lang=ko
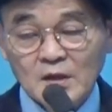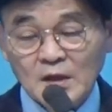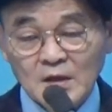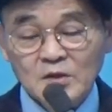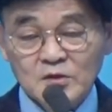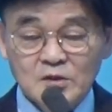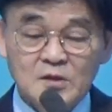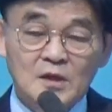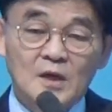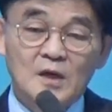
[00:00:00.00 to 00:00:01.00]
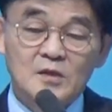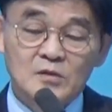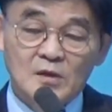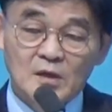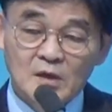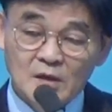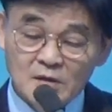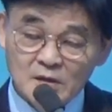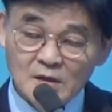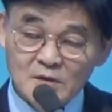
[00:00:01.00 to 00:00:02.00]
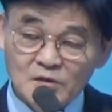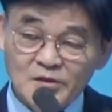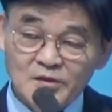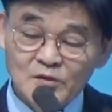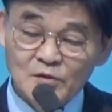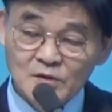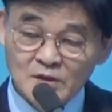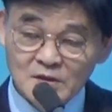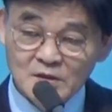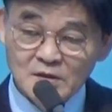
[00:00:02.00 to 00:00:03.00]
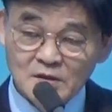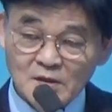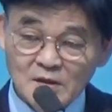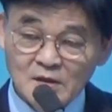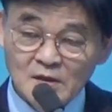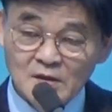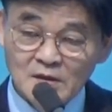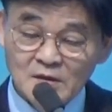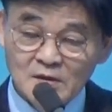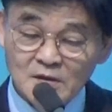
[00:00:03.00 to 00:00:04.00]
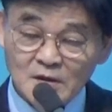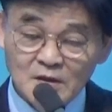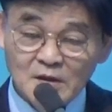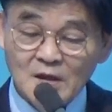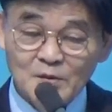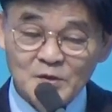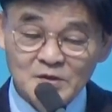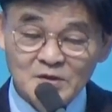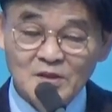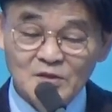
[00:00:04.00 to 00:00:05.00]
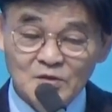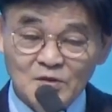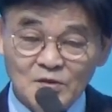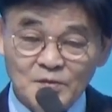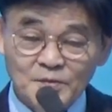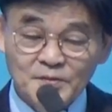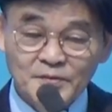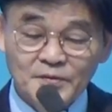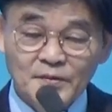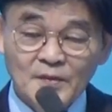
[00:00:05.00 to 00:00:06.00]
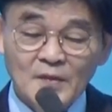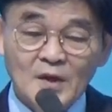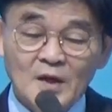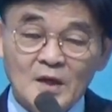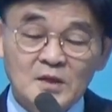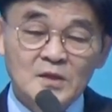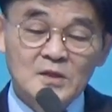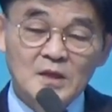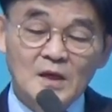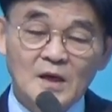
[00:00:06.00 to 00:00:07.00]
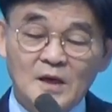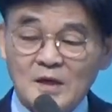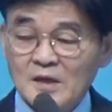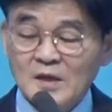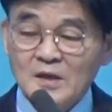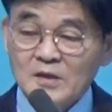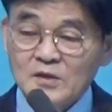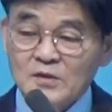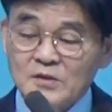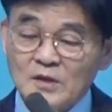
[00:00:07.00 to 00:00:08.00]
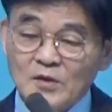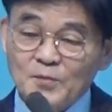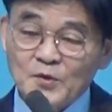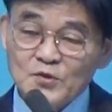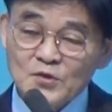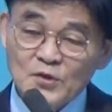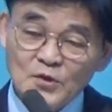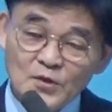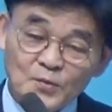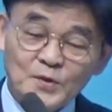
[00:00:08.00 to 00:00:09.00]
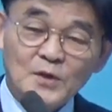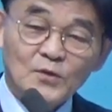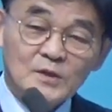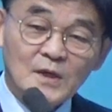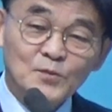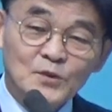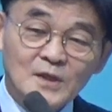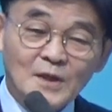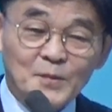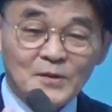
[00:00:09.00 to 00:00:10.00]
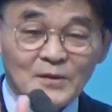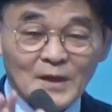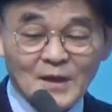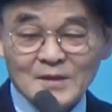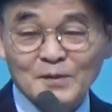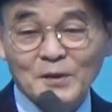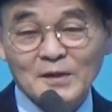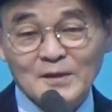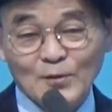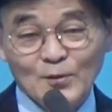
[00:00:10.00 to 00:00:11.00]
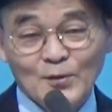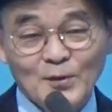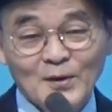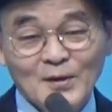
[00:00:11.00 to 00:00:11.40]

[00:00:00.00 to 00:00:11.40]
나는 그때서 알았어요. 아, 그나라에서 왜 기도를 그렇게 시켰는가. 근데 이게 하나의 역사 은혜죠. 근데 이 차가 그냥 옆으로 슉비 붙잡고 상무시장 앞에 탁 잡아가지고